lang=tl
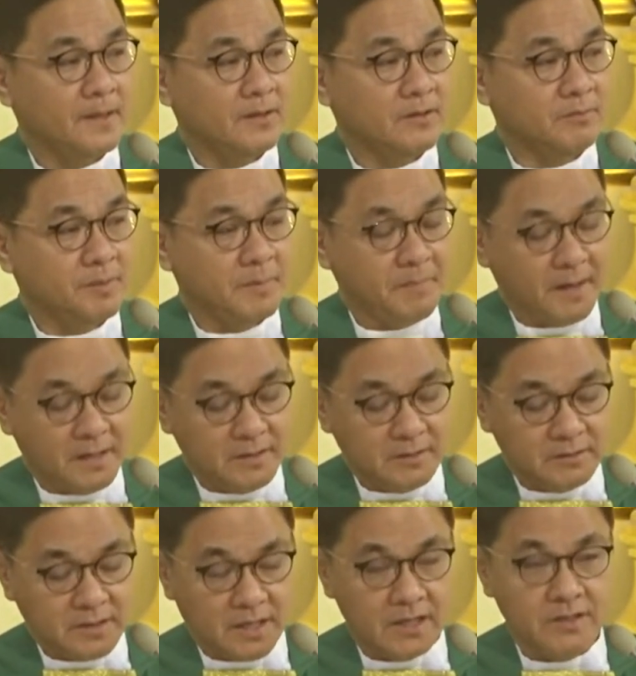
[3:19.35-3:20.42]
kung paano
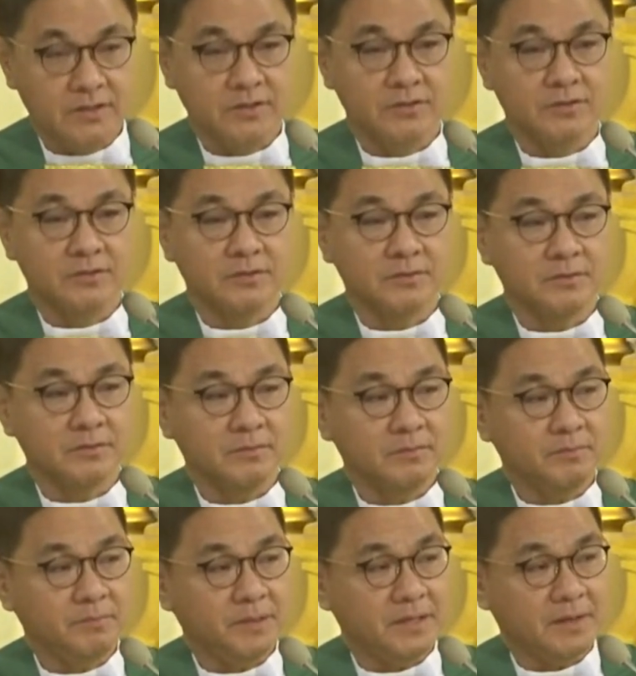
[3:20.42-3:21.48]
tayo
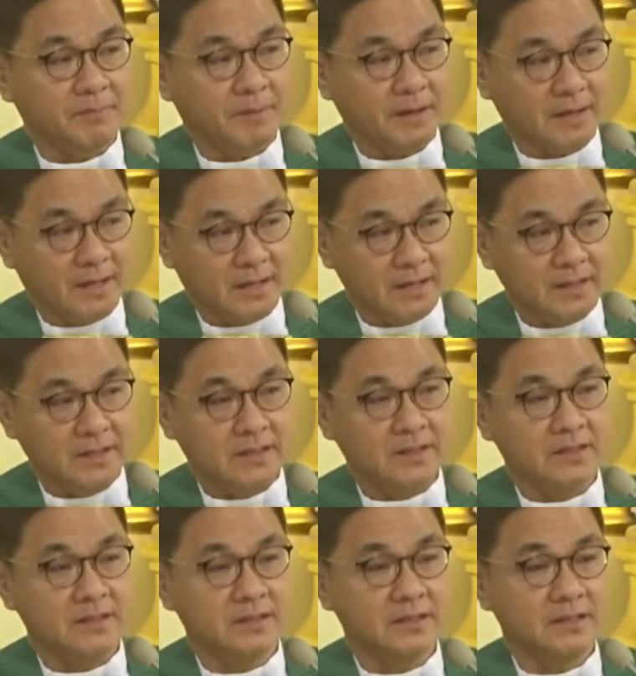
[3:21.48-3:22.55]

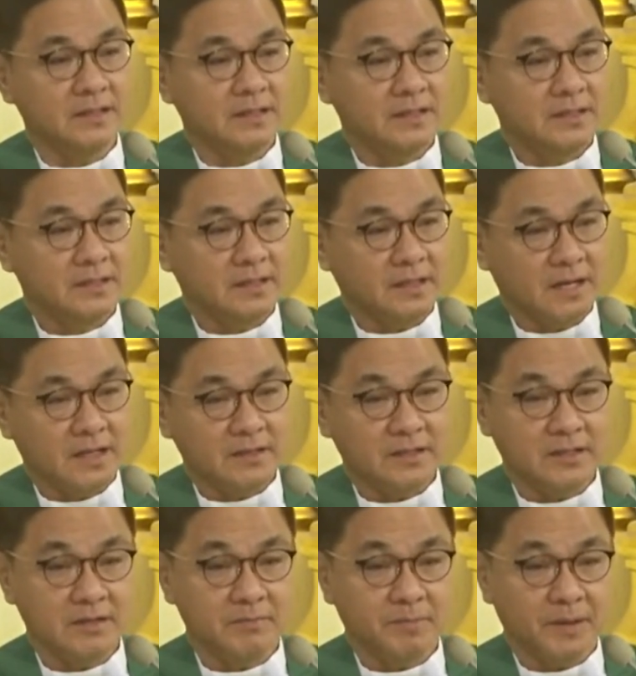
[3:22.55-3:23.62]
pinapakain ng
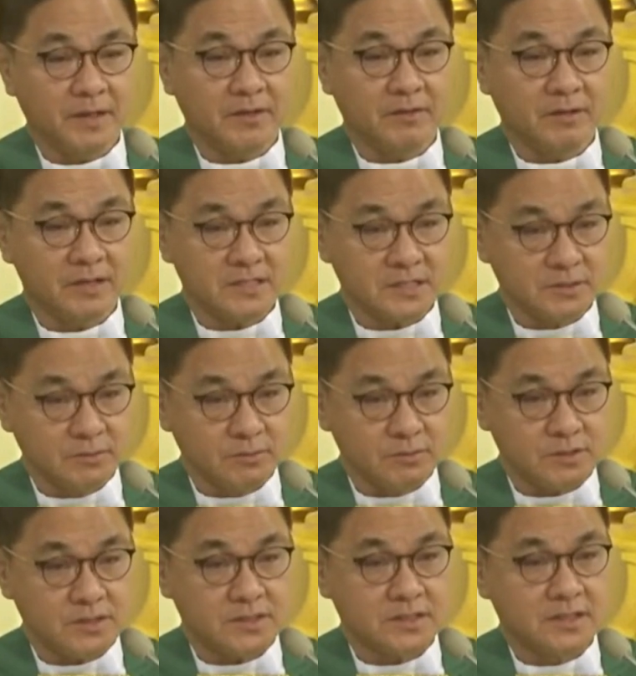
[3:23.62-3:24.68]
ating Panginoong
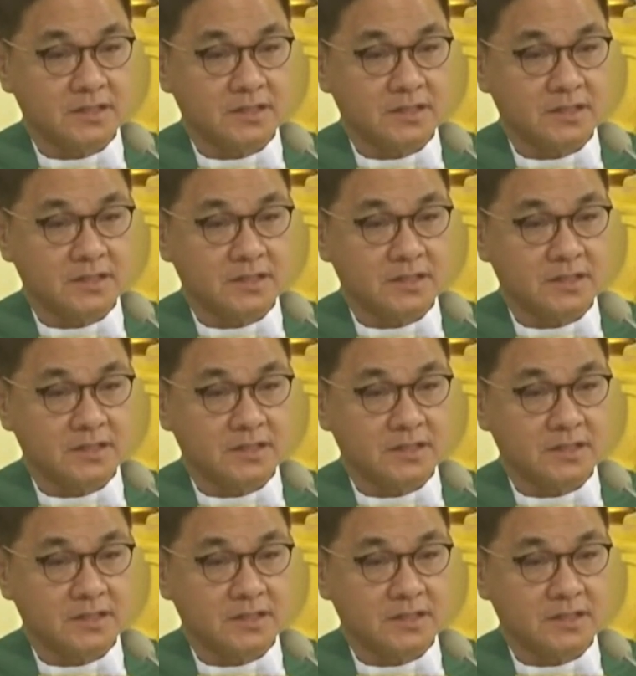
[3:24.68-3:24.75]
Yesus